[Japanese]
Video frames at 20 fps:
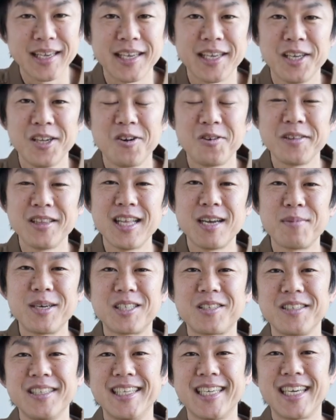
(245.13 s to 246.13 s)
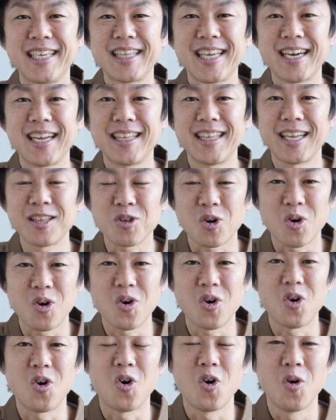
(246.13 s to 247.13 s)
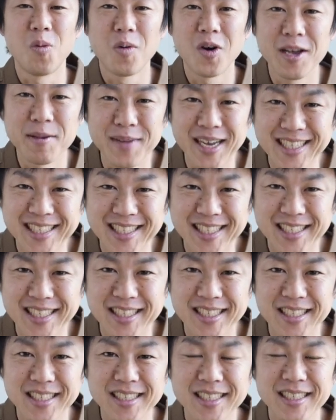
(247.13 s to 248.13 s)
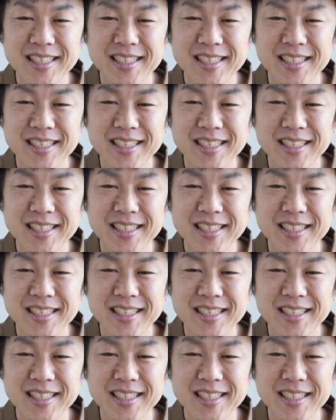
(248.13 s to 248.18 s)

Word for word: いろんな場所に行けたらなと思います。